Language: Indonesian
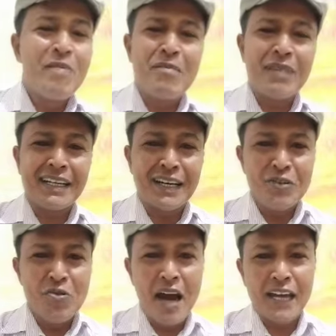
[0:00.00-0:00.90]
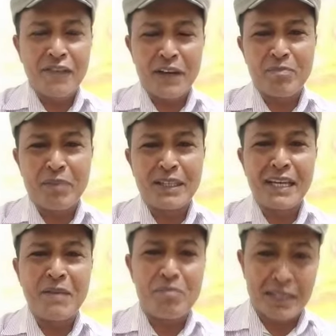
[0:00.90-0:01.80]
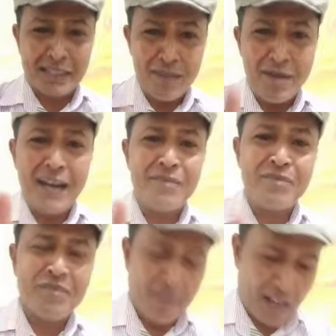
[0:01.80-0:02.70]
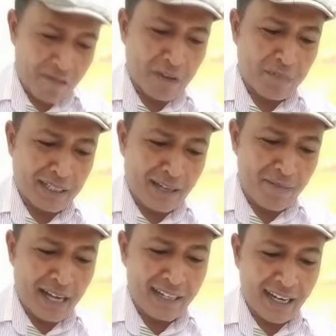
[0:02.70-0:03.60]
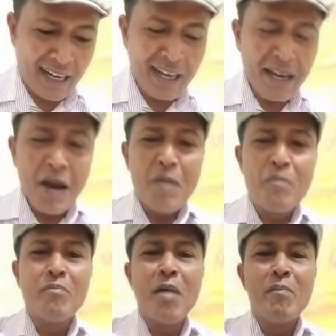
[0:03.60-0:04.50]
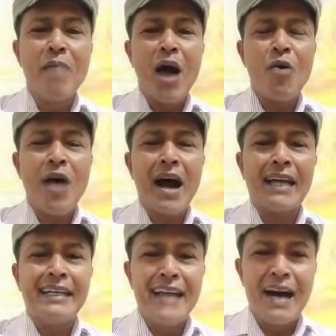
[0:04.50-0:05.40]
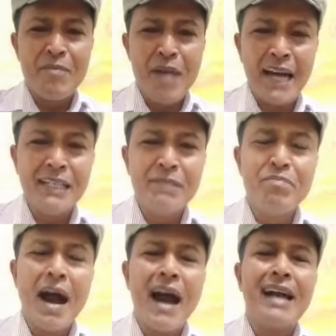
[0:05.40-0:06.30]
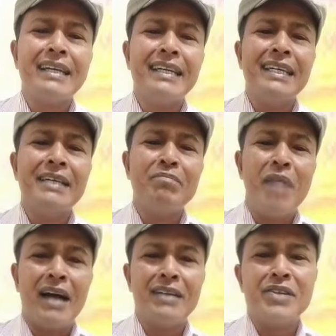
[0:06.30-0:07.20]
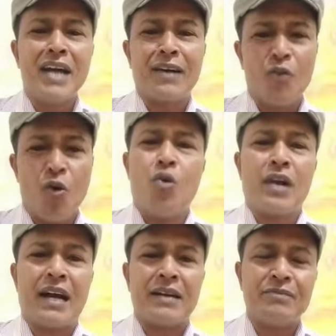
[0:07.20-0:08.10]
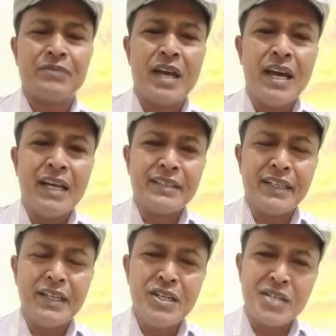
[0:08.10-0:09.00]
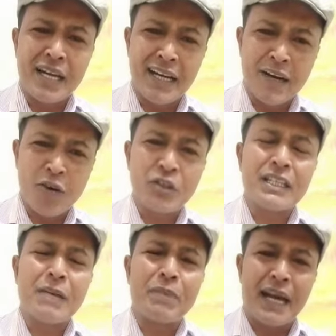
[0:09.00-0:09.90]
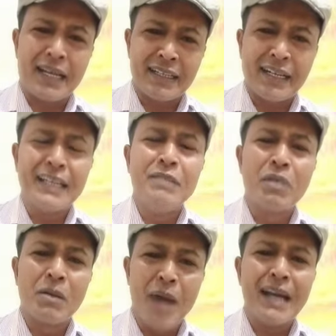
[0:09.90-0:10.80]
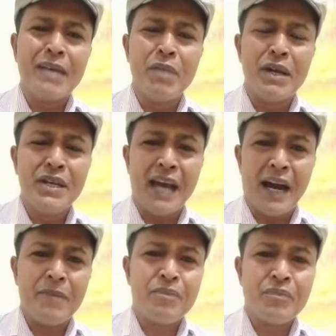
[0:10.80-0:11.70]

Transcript: memberikan dua efek penting. Pertama, Efek pertama adalah membawa damai bagi banyak orang. Jadi di sana kalau kita perhatikan di berbagai media